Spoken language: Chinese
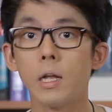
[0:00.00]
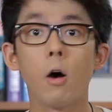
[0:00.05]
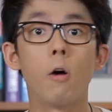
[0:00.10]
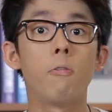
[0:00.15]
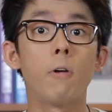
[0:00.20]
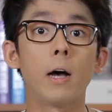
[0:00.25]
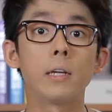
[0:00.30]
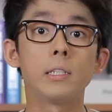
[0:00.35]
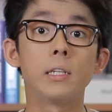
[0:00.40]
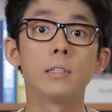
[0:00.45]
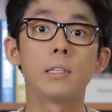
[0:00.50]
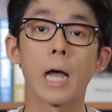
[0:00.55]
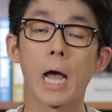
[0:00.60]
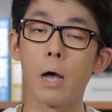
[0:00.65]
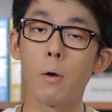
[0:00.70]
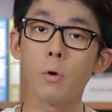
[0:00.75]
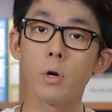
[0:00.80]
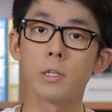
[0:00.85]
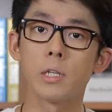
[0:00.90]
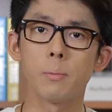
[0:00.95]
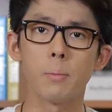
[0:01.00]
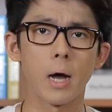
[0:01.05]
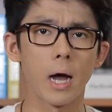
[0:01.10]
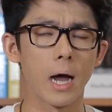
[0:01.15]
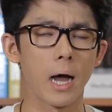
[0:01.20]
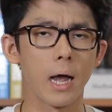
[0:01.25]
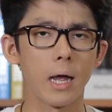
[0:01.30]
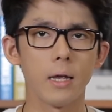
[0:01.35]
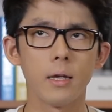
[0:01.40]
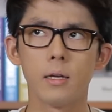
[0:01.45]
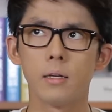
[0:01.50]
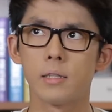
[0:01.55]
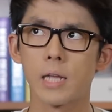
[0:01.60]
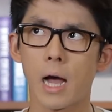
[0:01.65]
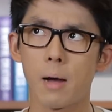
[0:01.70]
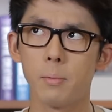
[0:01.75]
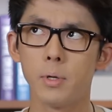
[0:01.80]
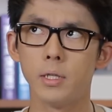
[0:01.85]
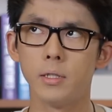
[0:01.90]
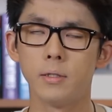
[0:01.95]
那我发现台湾人他们还
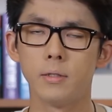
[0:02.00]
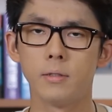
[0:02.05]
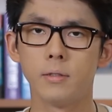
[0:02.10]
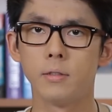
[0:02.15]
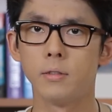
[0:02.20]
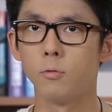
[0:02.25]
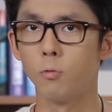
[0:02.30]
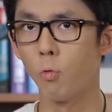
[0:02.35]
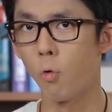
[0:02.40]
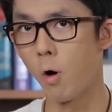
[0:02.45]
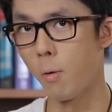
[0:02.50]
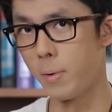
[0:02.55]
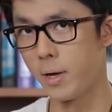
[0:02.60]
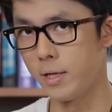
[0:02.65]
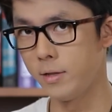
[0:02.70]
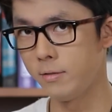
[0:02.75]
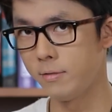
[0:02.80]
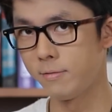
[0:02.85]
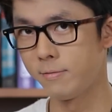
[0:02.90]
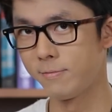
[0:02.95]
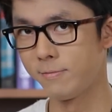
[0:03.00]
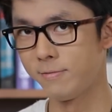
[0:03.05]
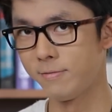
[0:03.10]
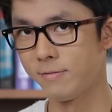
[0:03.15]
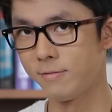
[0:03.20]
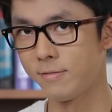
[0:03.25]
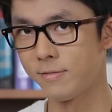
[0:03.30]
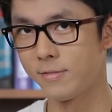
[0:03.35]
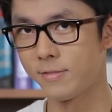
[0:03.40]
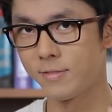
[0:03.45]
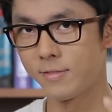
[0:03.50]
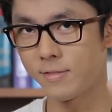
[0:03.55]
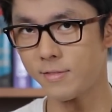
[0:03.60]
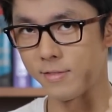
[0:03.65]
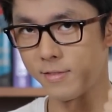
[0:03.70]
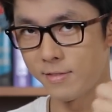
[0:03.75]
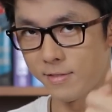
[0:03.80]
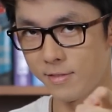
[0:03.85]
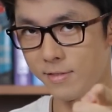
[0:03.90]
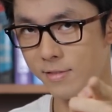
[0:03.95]
他们我们
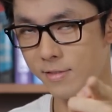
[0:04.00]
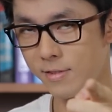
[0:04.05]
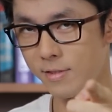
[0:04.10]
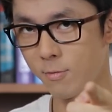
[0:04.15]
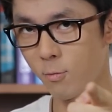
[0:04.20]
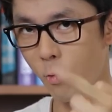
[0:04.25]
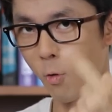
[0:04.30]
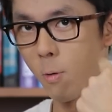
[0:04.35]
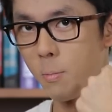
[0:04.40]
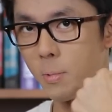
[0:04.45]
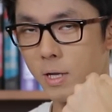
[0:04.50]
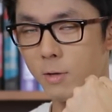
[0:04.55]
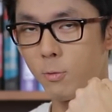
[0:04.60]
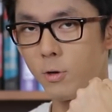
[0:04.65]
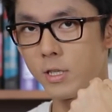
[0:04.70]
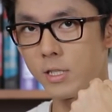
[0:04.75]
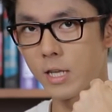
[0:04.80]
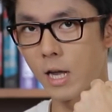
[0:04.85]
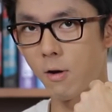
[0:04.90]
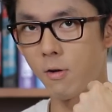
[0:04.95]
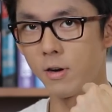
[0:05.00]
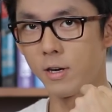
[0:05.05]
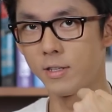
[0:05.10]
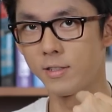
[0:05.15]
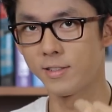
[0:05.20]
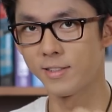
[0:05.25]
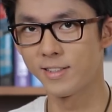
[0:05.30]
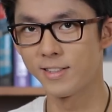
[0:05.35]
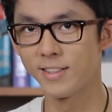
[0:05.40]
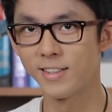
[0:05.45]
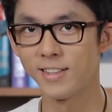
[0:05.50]
我们我也是台湾人，